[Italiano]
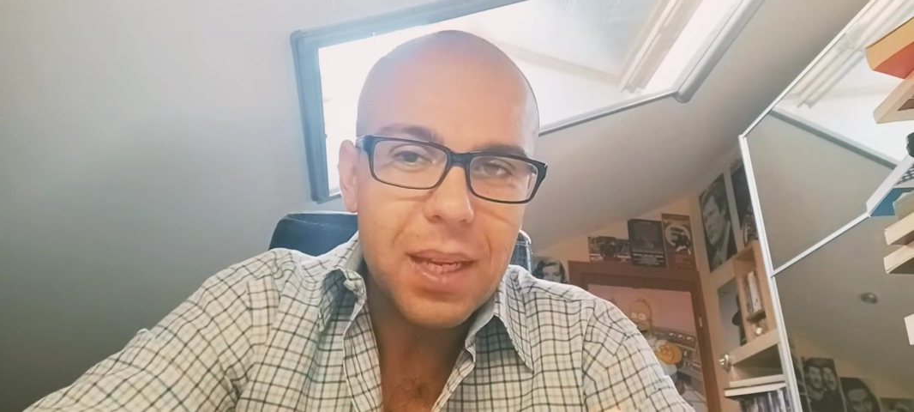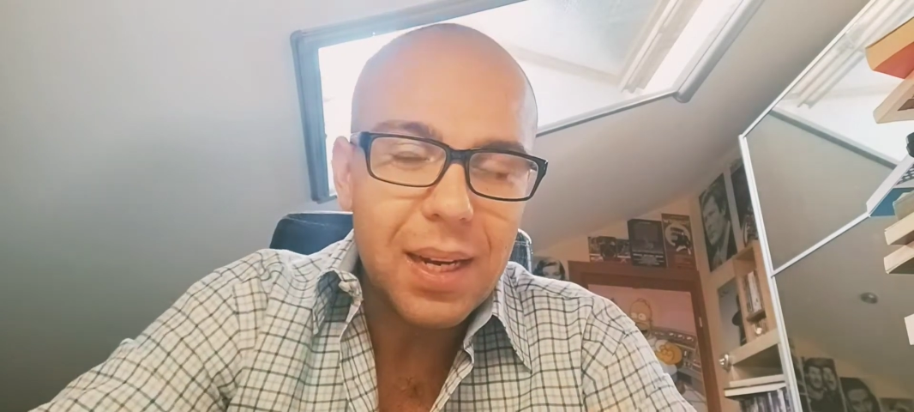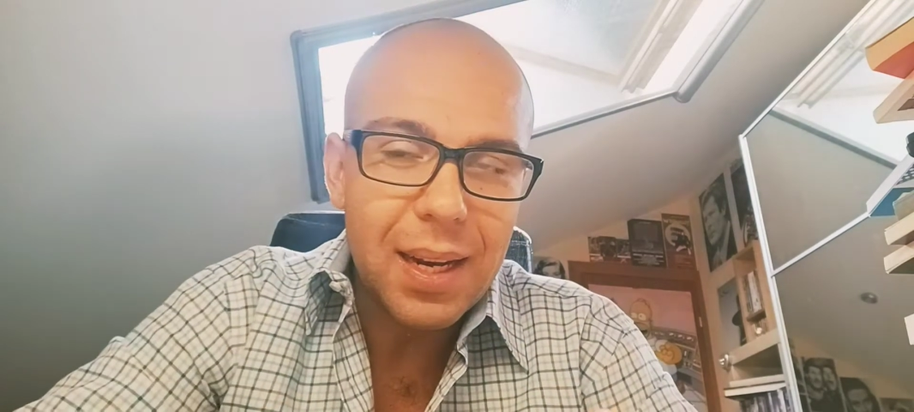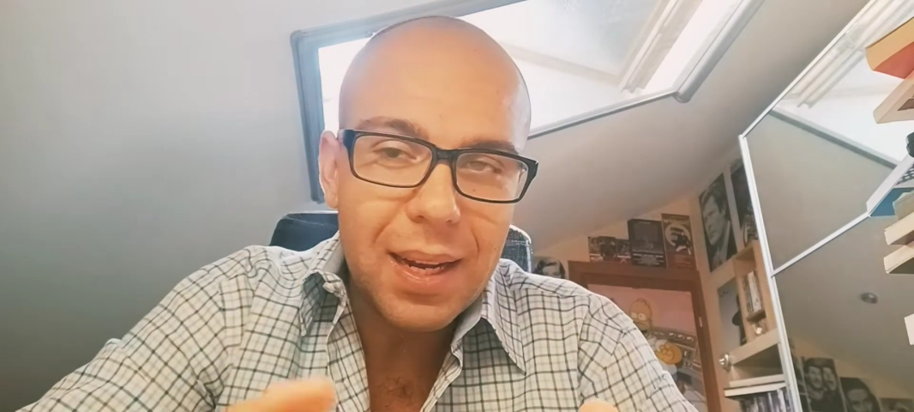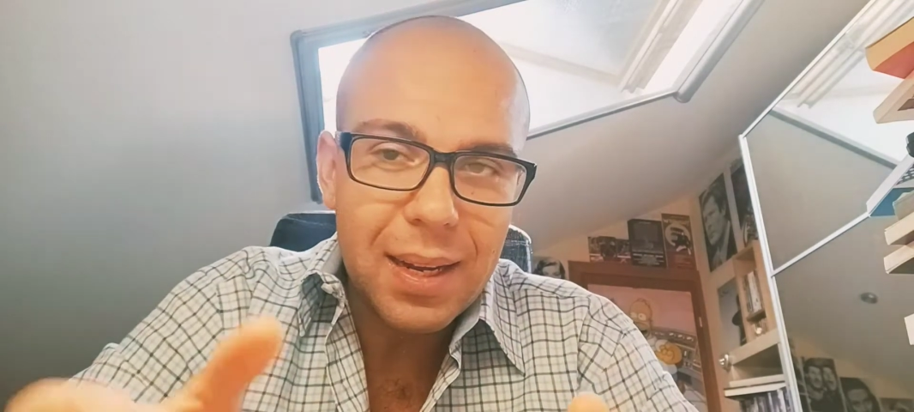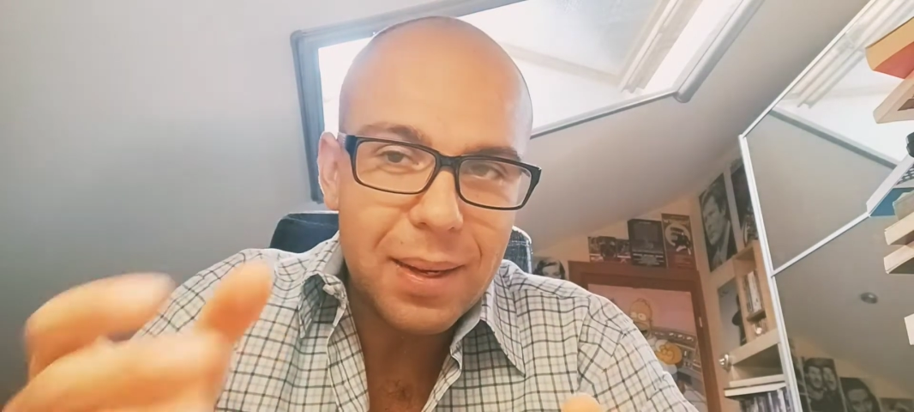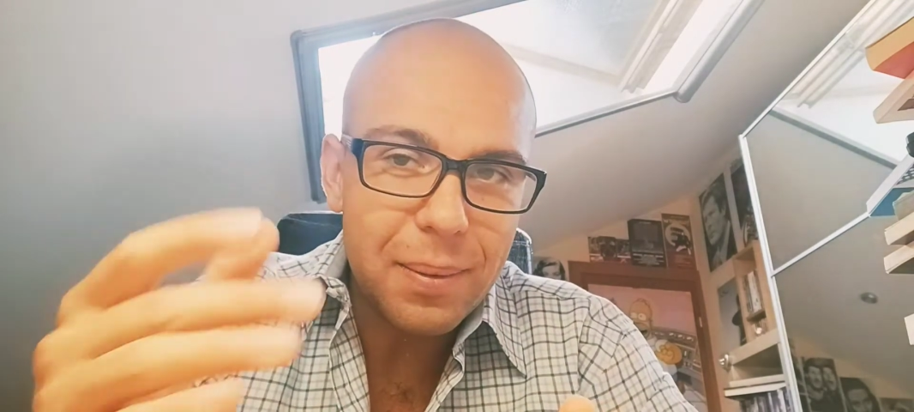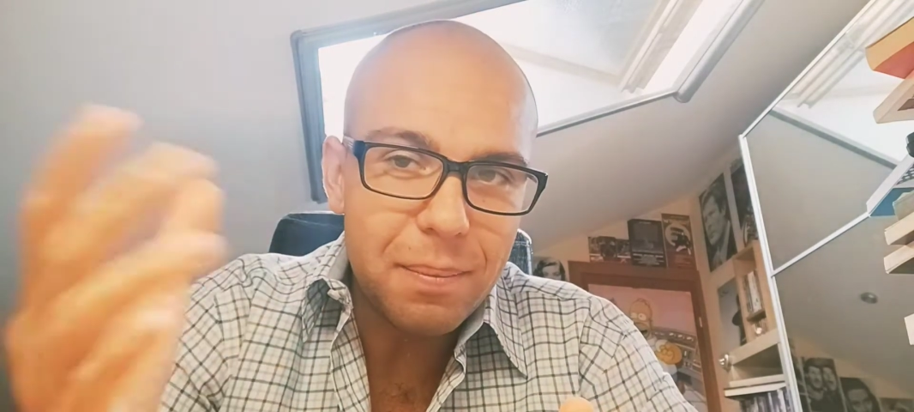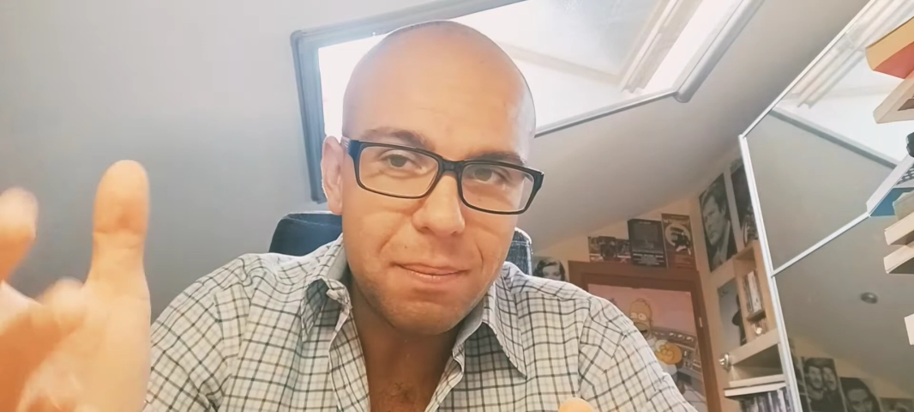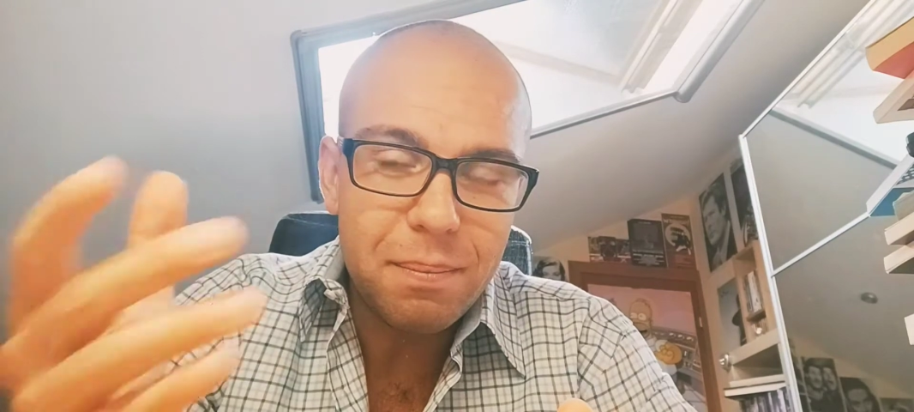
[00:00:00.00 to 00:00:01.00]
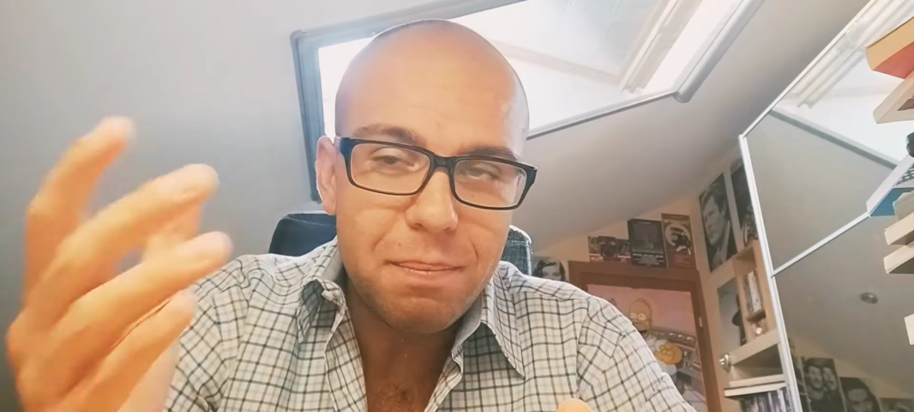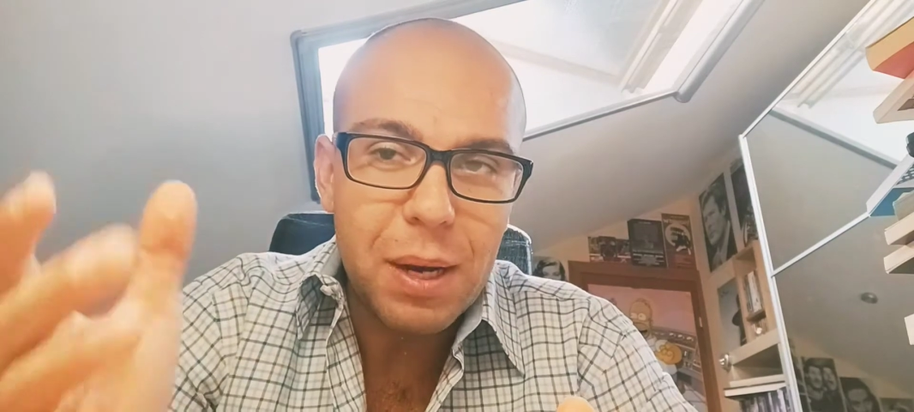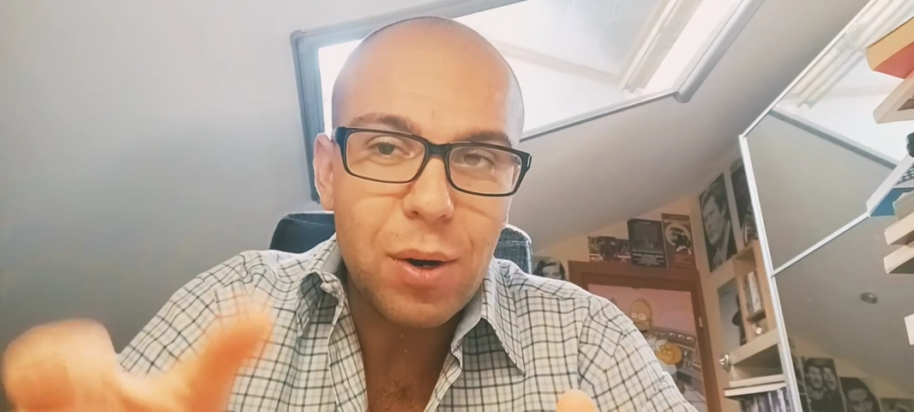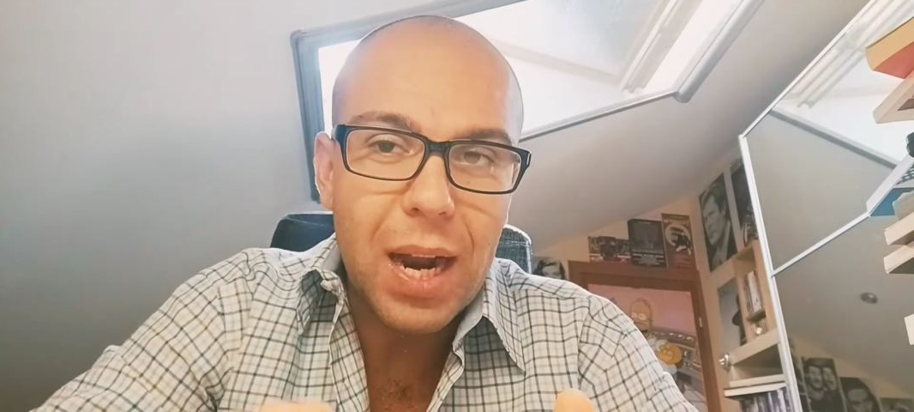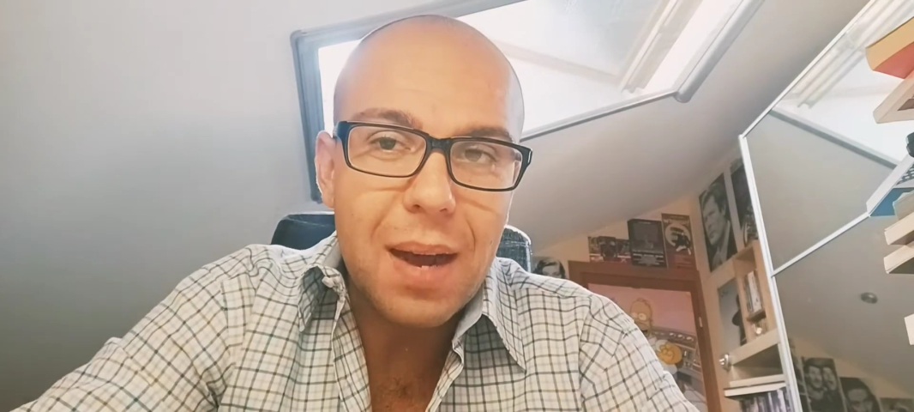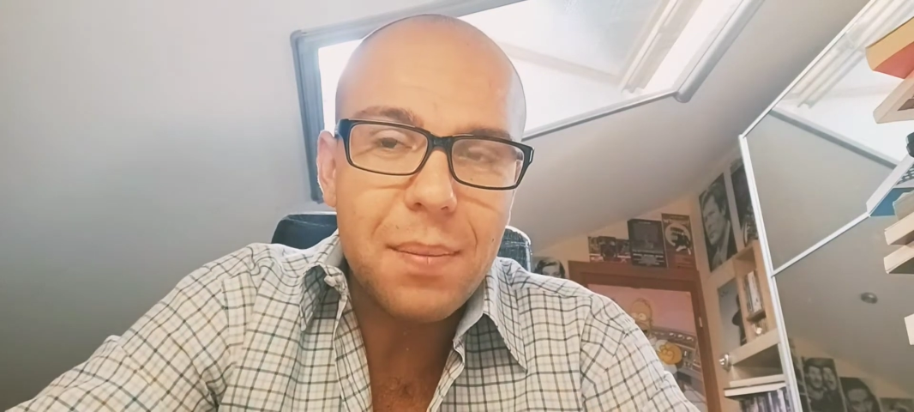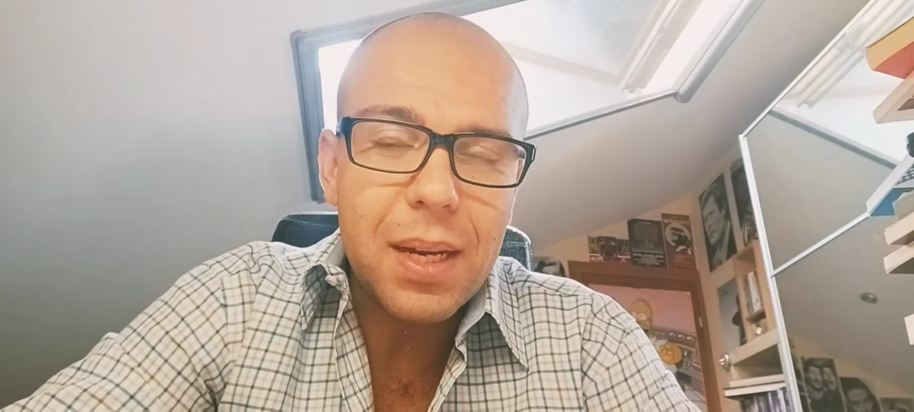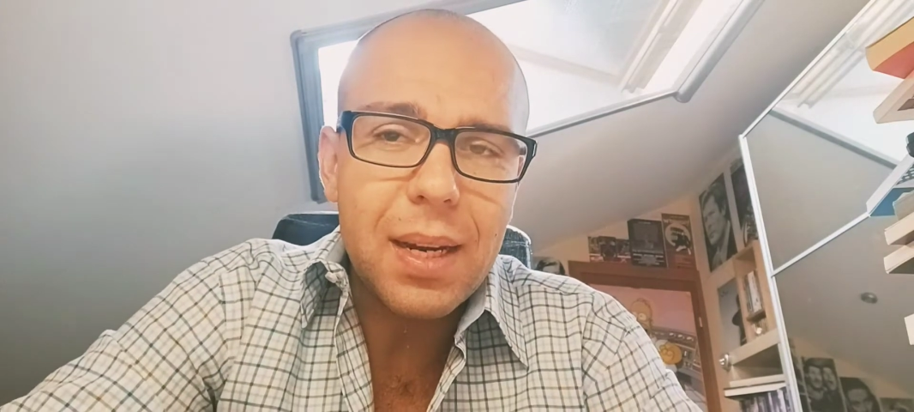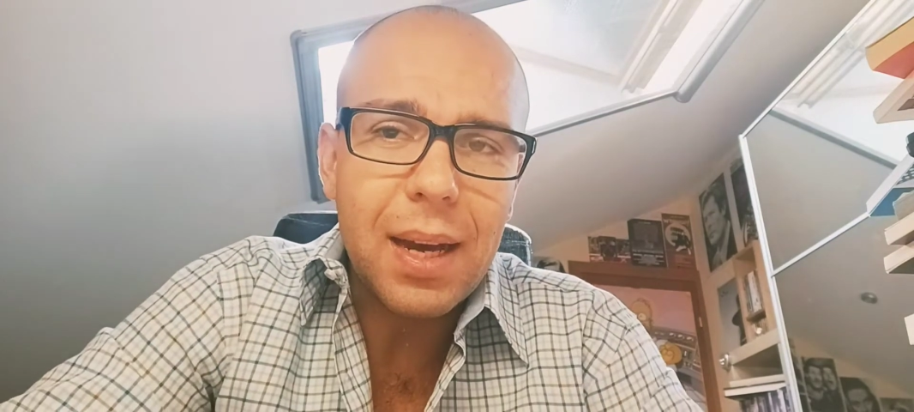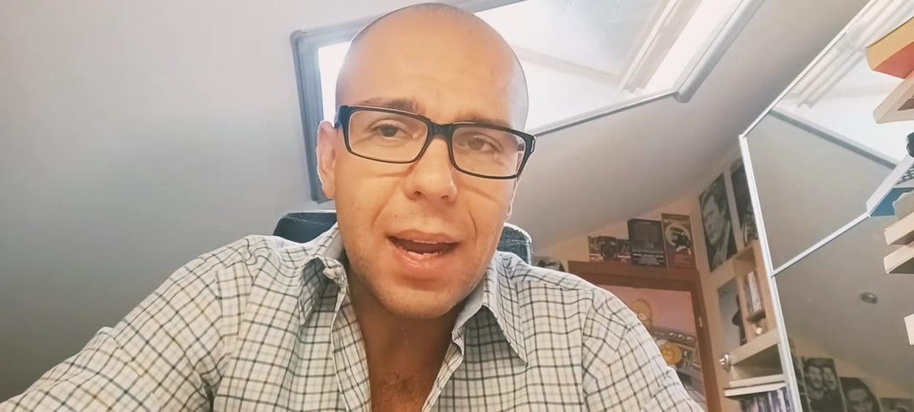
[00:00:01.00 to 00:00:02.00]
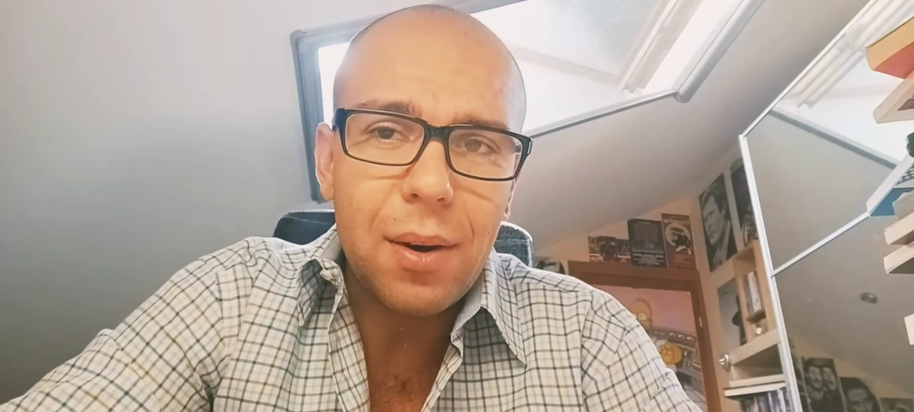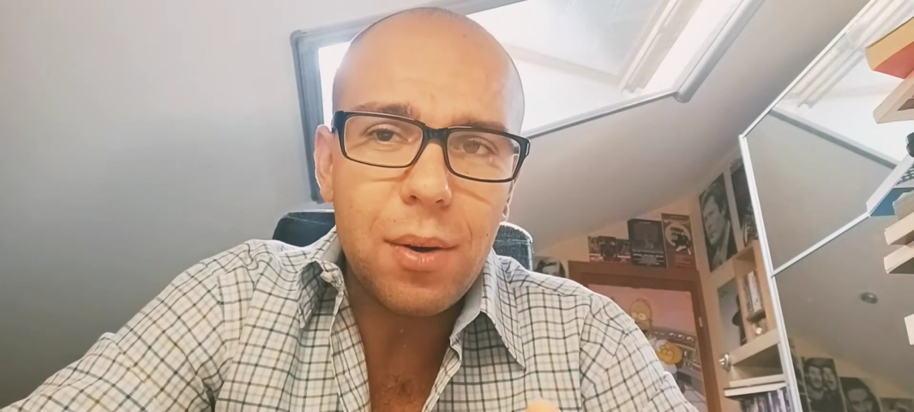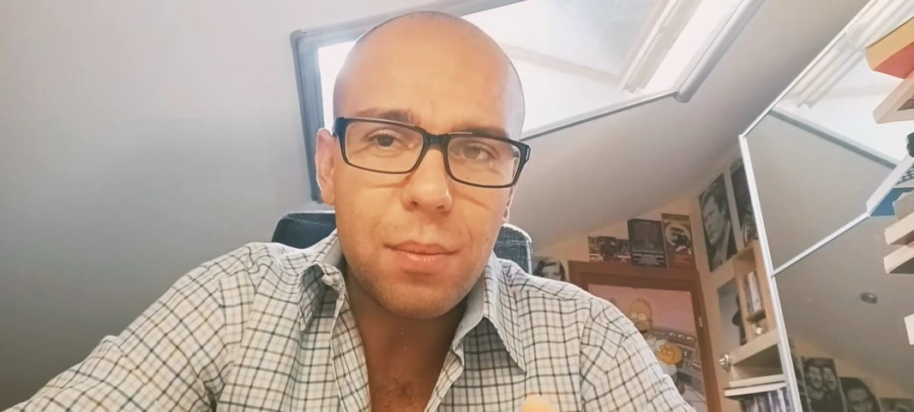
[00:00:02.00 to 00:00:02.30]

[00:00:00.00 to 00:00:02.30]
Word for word: la panoramica, ecco,